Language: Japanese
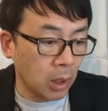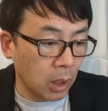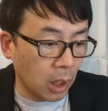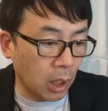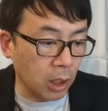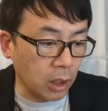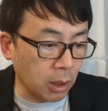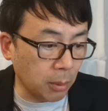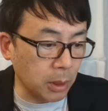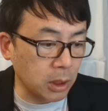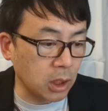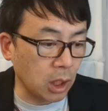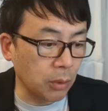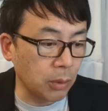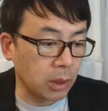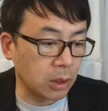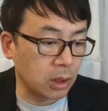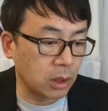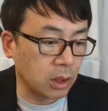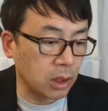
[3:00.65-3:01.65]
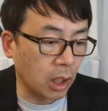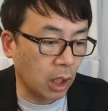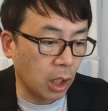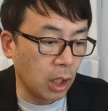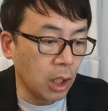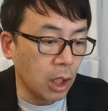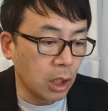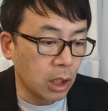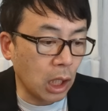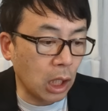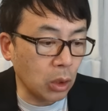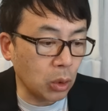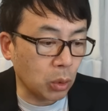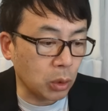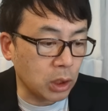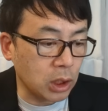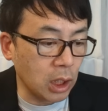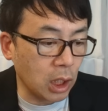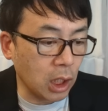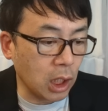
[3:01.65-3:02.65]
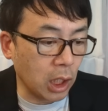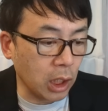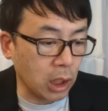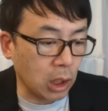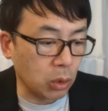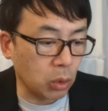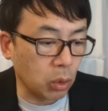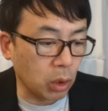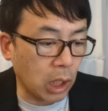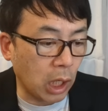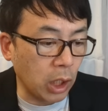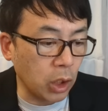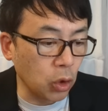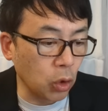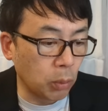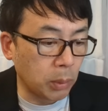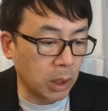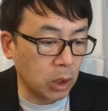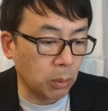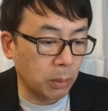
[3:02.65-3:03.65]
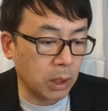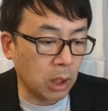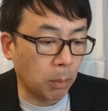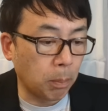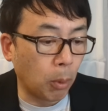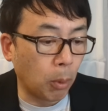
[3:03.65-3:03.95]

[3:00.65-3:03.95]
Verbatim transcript: はい、玉木さん曰くですね、なんと規制改革の概要をまとめた